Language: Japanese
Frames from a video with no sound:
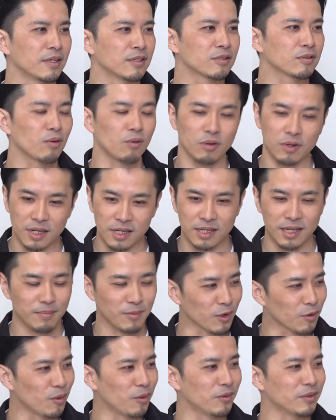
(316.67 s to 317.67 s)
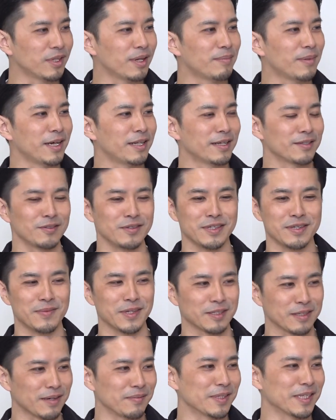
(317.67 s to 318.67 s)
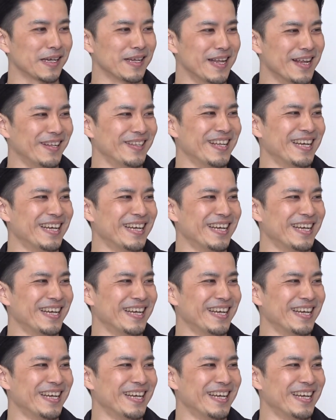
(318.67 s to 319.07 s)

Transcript: それでもこんなマイナスいきますかみたい